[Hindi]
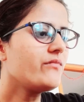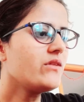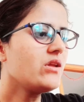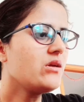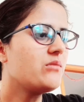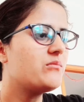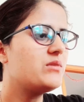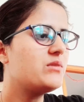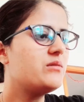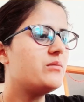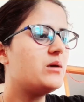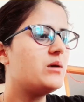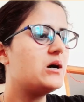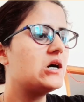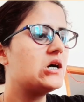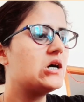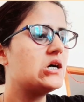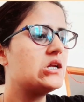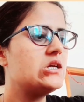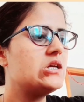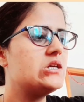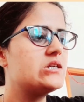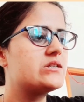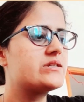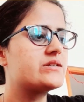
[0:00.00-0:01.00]
मतलब अगर
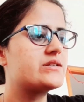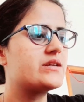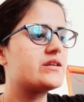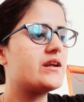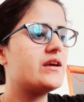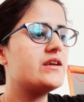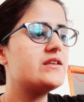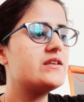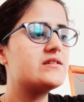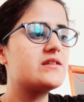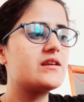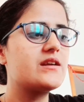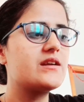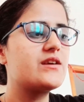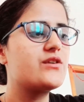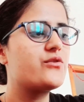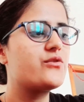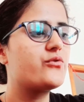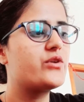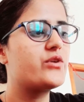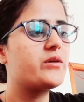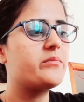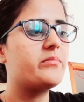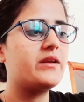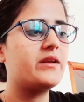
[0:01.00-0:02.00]
इस तरह इस तरह की
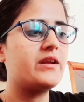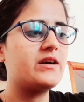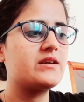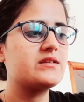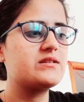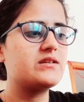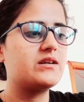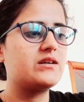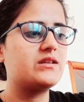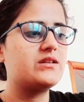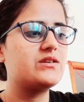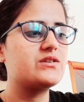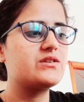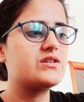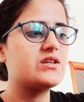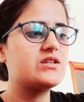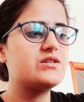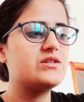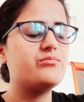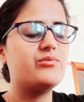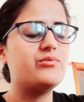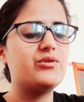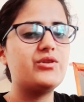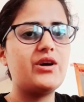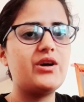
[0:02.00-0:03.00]
रोटी बना सकते हैं
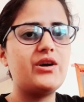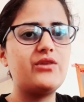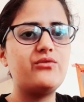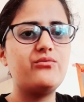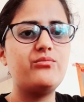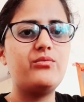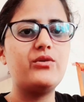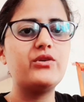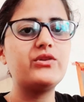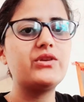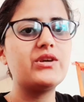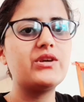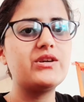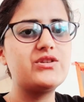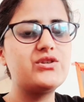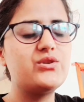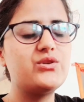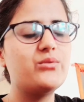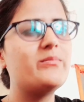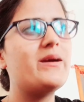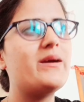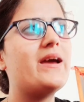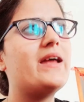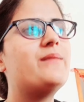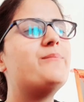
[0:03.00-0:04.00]
सच बता रही हूँ बहुत अच्छी
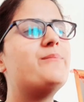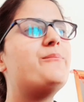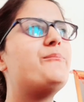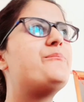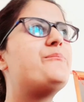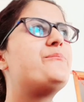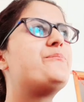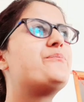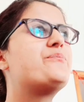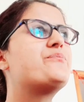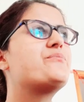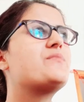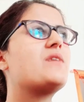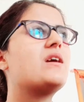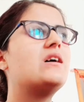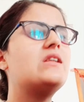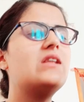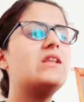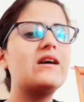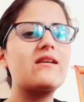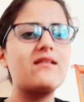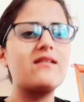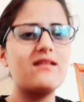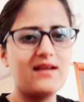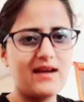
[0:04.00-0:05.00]

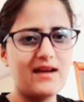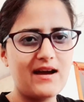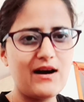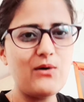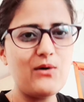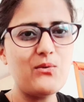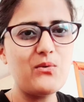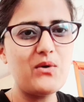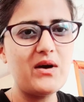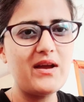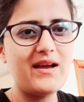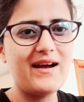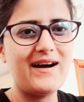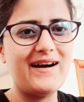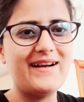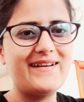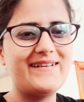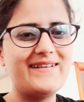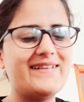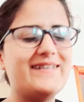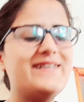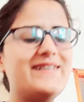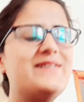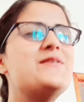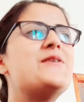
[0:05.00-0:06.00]
मैंने रखा हुआ है
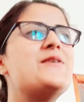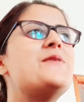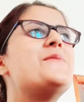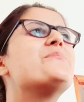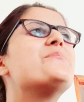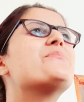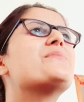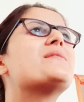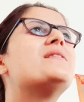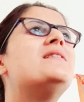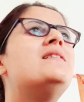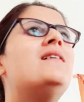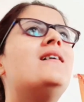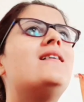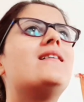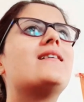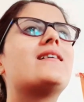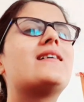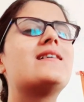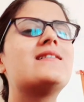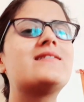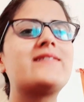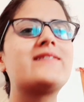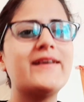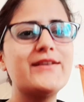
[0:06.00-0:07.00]
आटा
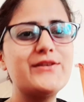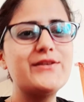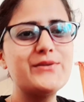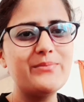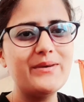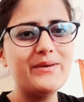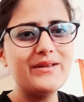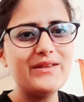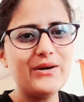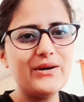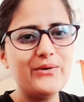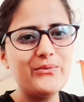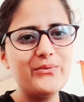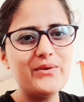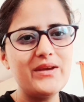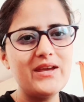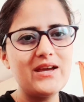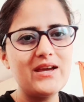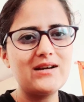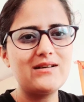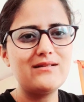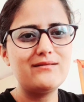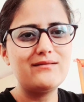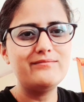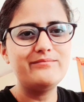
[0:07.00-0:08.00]
लेकिन सच बताऊँ
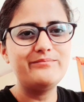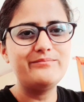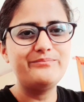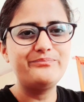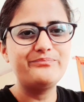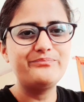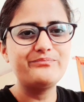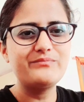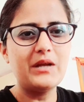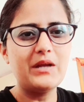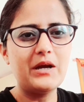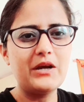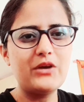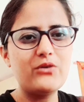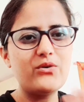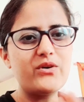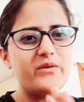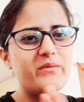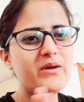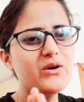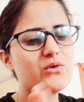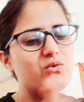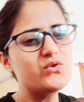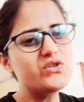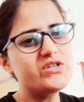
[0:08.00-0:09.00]
एक क्योंकि
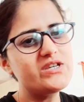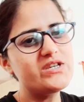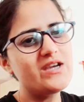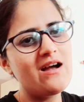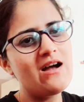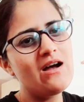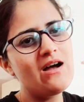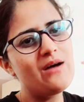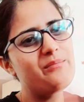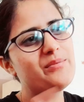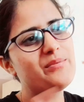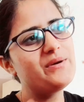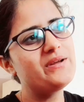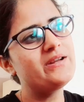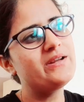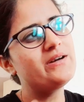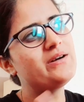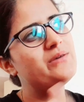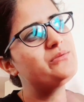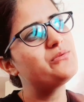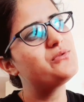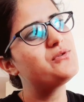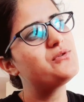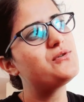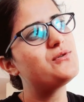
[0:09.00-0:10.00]
मैं कुछ यहाँ पे ना
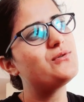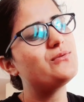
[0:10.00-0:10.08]
वो